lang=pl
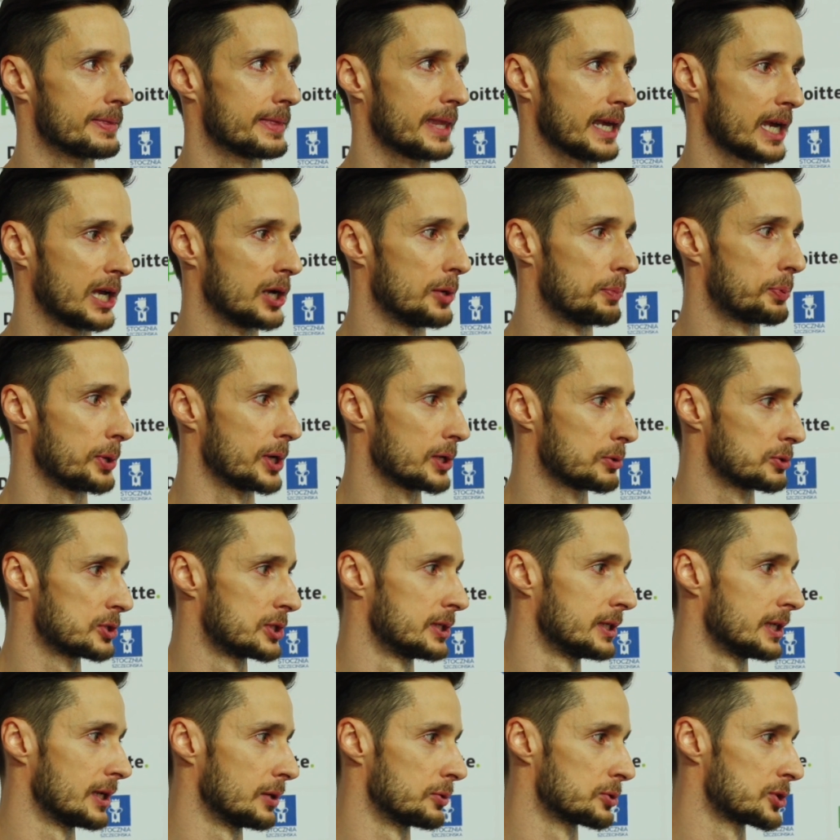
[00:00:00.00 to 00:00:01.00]
takiego projektu
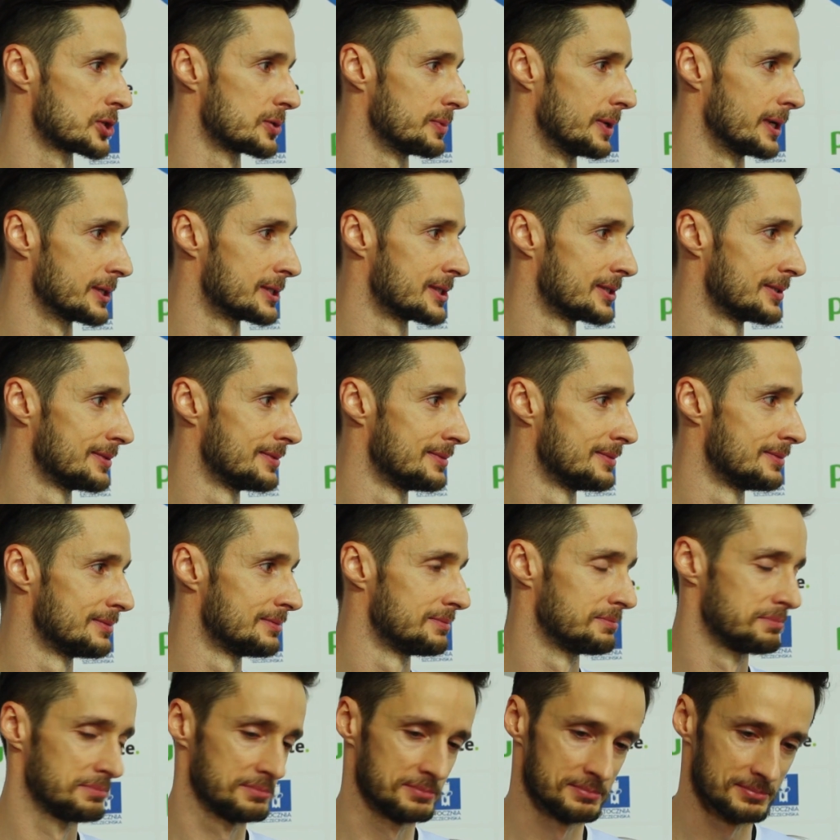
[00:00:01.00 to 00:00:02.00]
się nie da utrzymać.
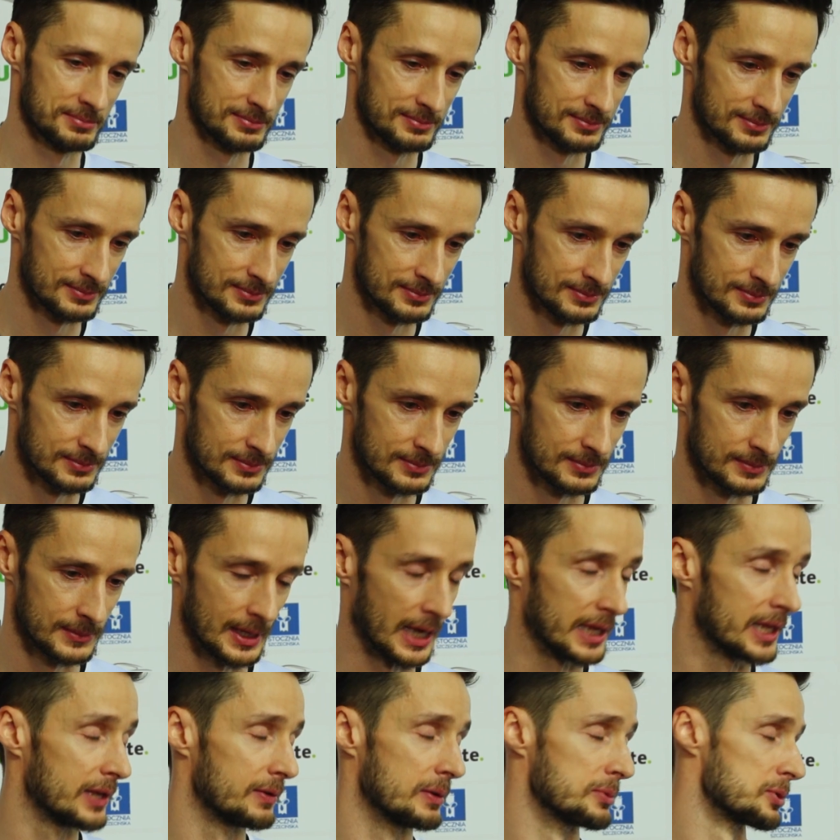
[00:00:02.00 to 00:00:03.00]

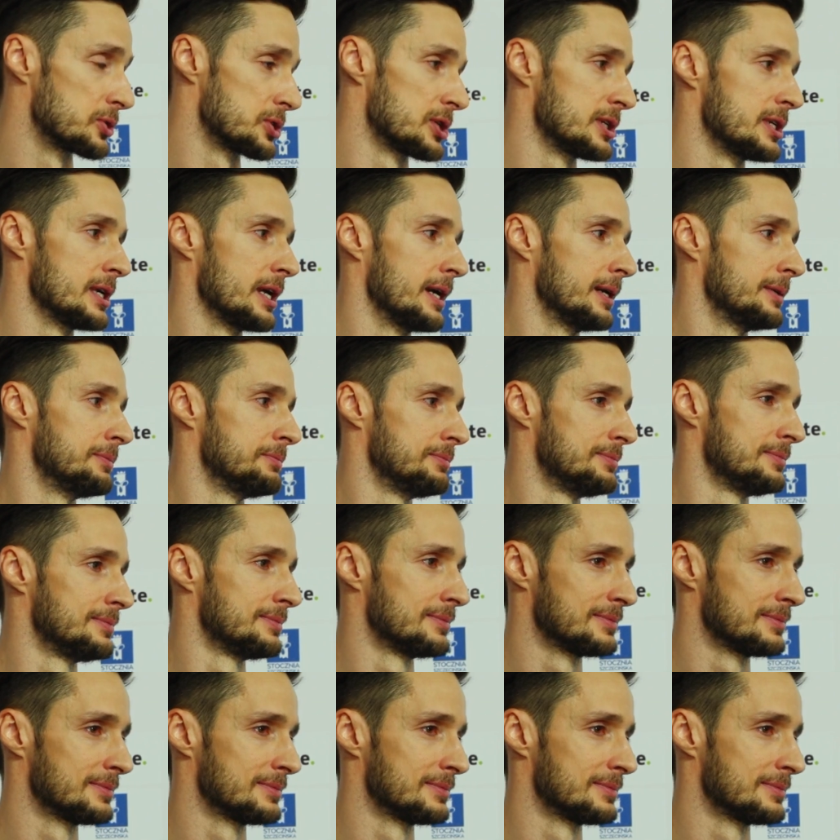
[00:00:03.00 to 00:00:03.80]
Ja nie wiem, co się dzieje.